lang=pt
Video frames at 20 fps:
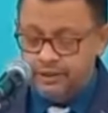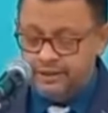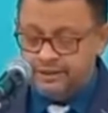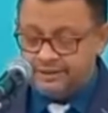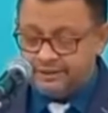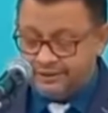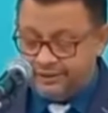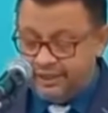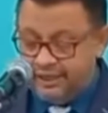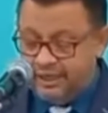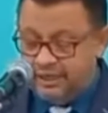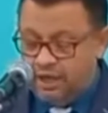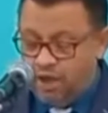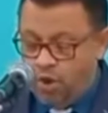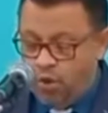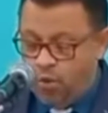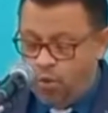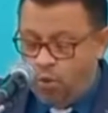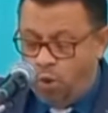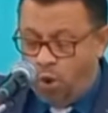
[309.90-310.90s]
Sim,
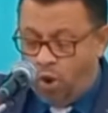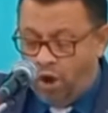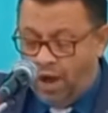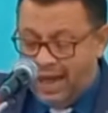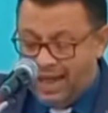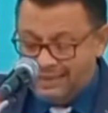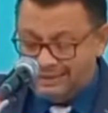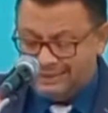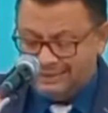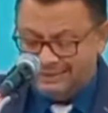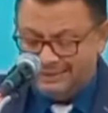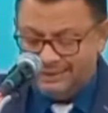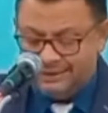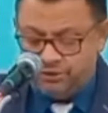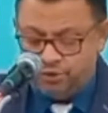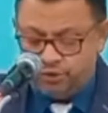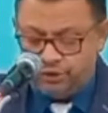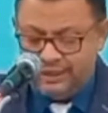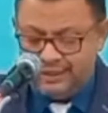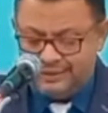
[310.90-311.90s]
um oásis
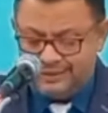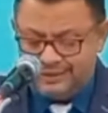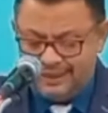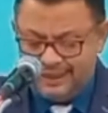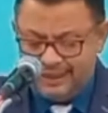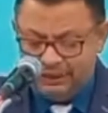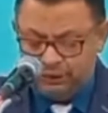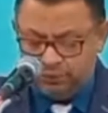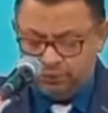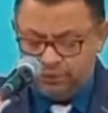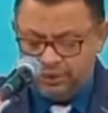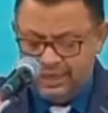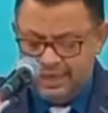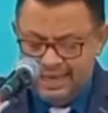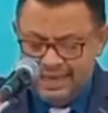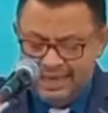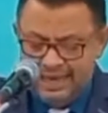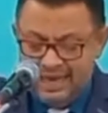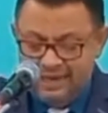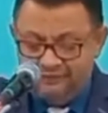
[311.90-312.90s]
no deserto,
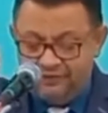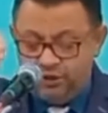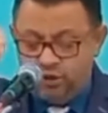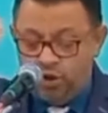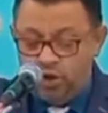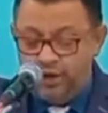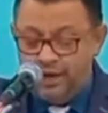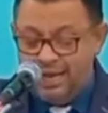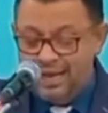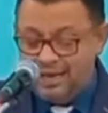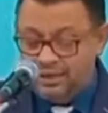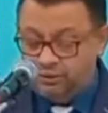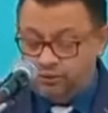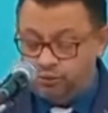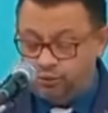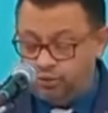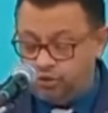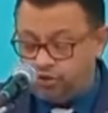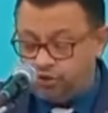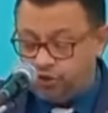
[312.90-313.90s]
revigorando,
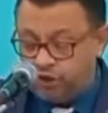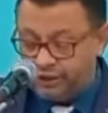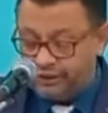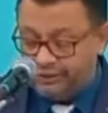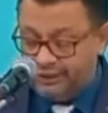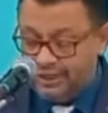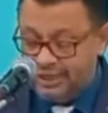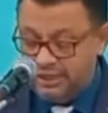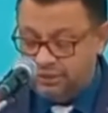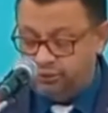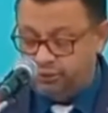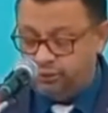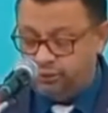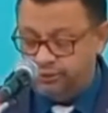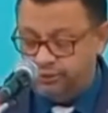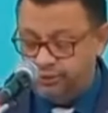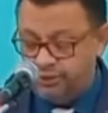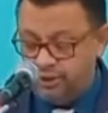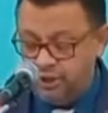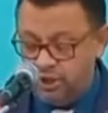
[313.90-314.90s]
nos
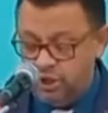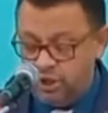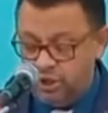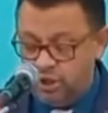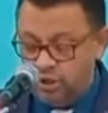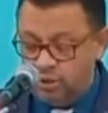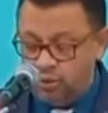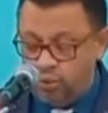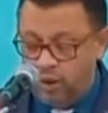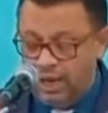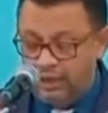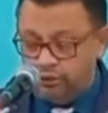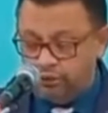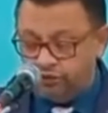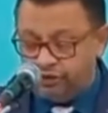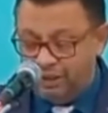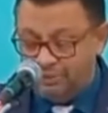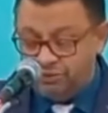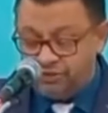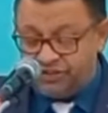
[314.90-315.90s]
tornando quando
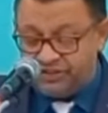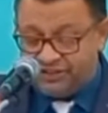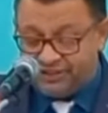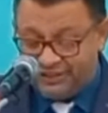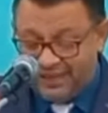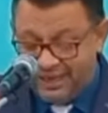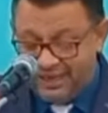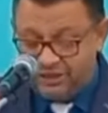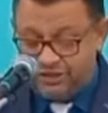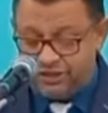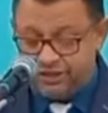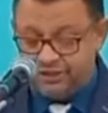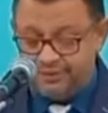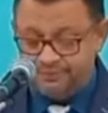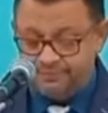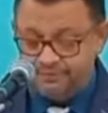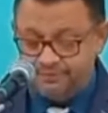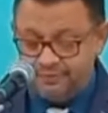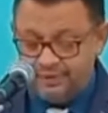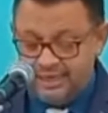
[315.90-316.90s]
temos sede.
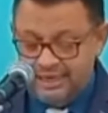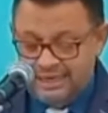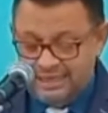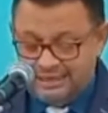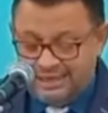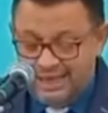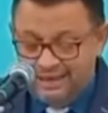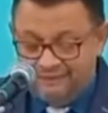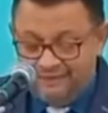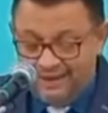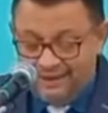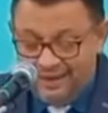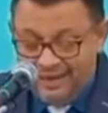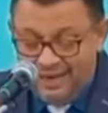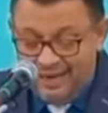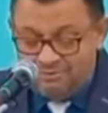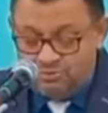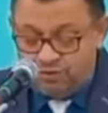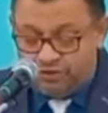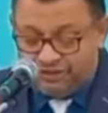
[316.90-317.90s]

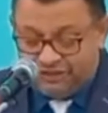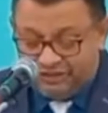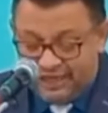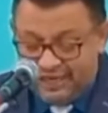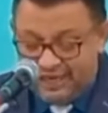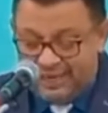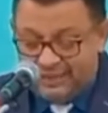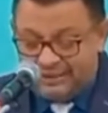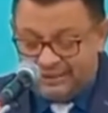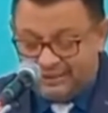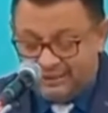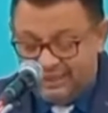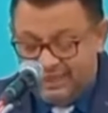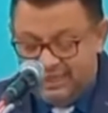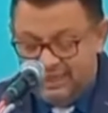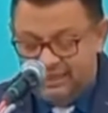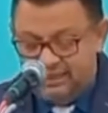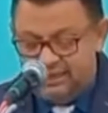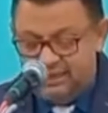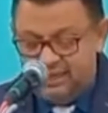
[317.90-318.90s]
Deveríamos ser
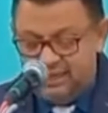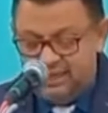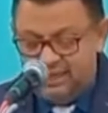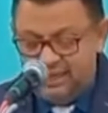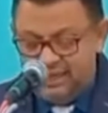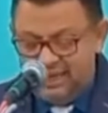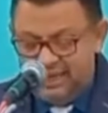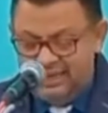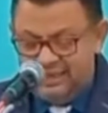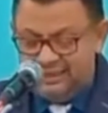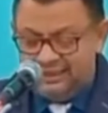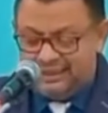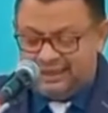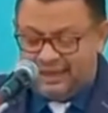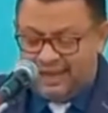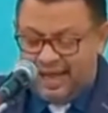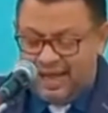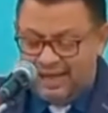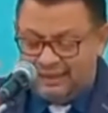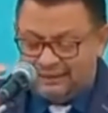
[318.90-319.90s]
assim em
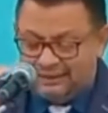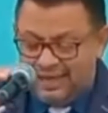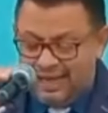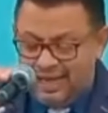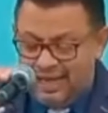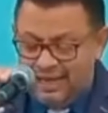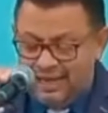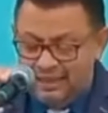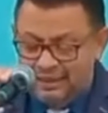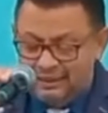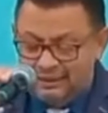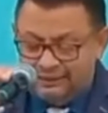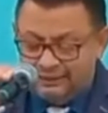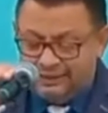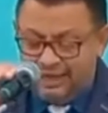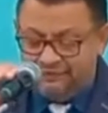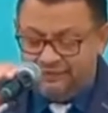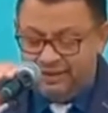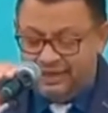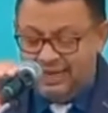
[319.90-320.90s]
cada
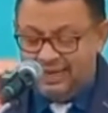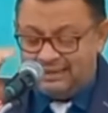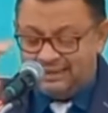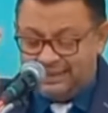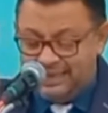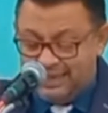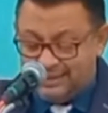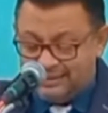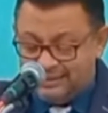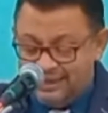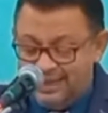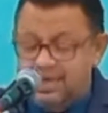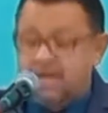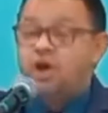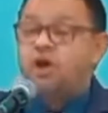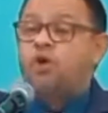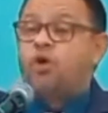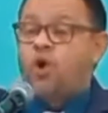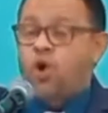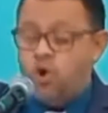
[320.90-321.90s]
deveria ser assim
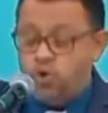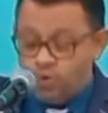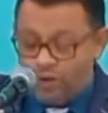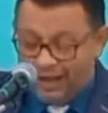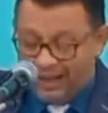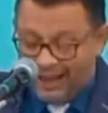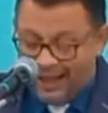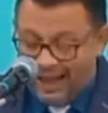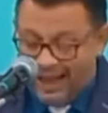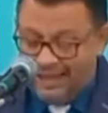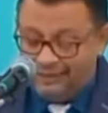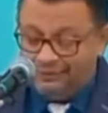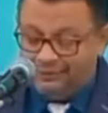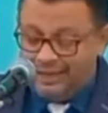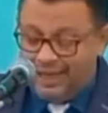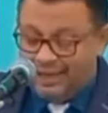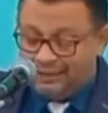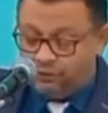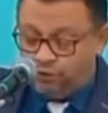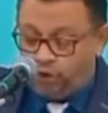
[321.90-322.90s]
com
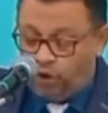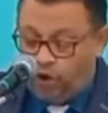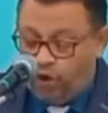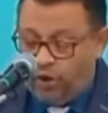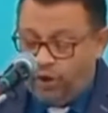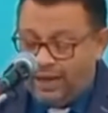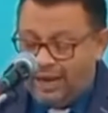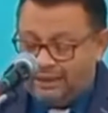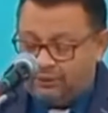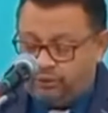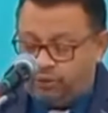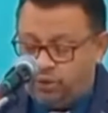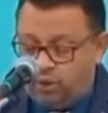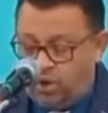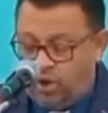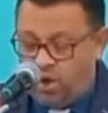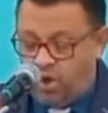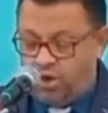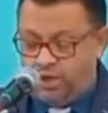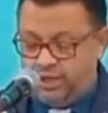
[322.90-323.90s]
cada
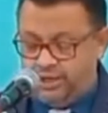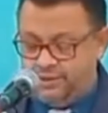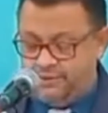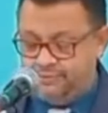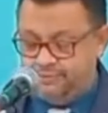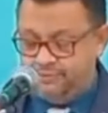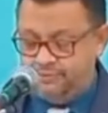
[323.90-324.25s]
adorador.